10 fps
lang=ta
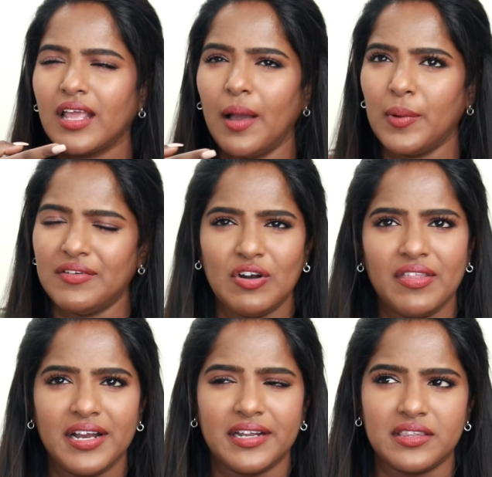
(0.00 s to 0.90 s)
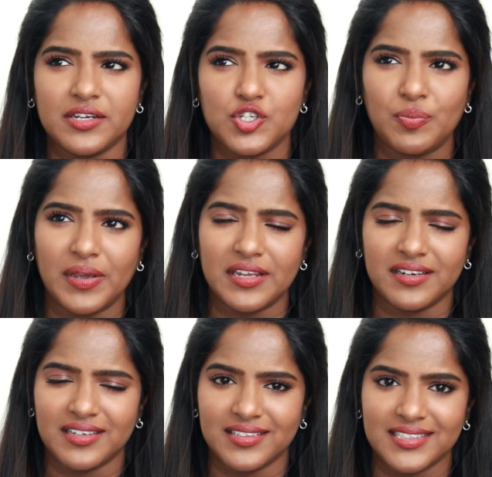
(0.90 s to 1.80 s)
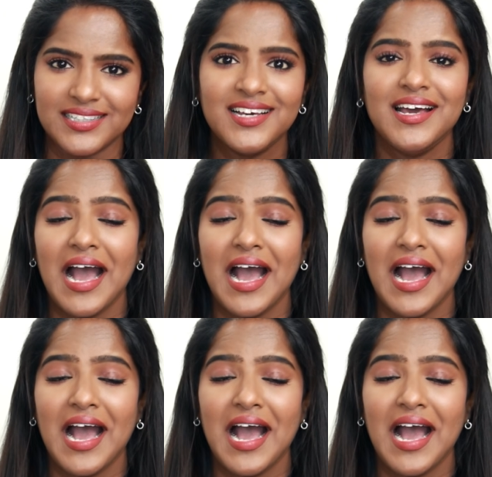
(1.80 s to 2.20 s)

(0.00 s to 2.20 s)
ஆமாம் இவ்வளோ தான் எனக்கு தெரிஞ்ச பேர் இருக்குது அதுக்கு